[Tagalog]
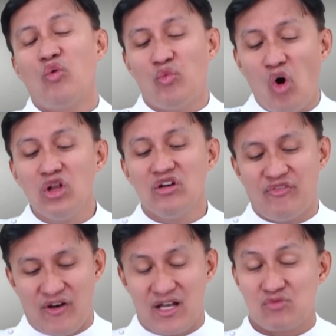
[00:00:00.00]
All of
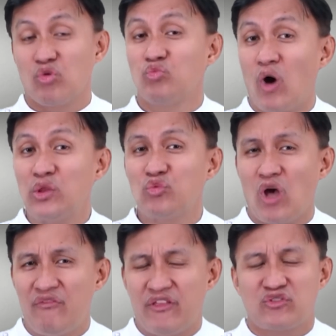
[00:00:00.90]
us would want to
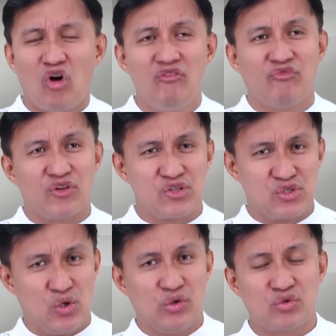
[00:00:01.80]
have that comfort
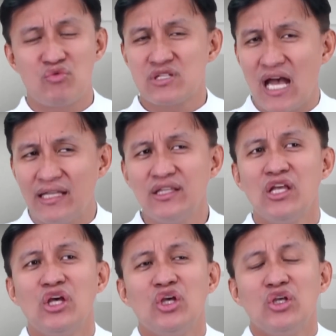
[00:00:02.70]
zone kung saan
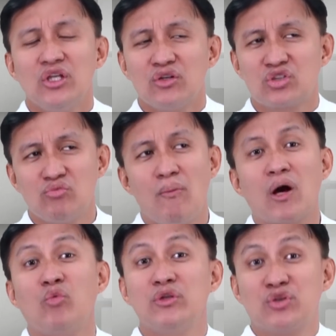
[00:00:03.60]
gusto mo
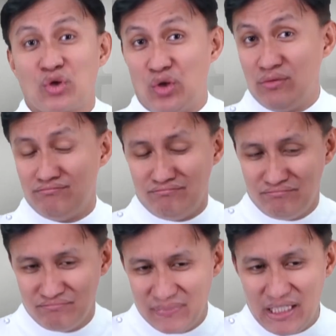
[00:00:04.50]
mag-withdraw,
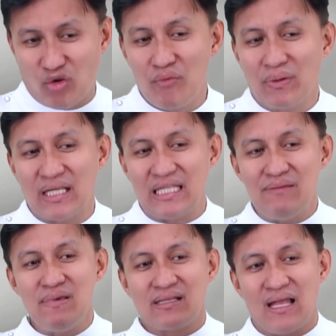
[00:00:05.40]
ikaw ay
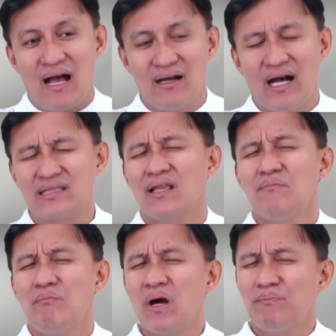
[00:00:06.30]
manahimik lang at
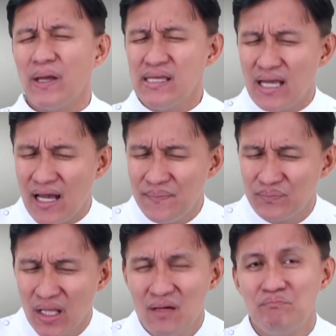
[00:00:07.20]
magpahinga,
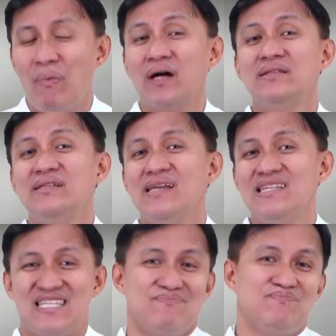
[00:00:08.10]

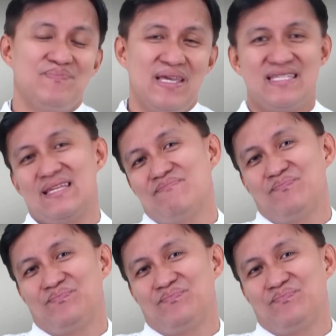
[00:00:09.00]
mag-isip-isip.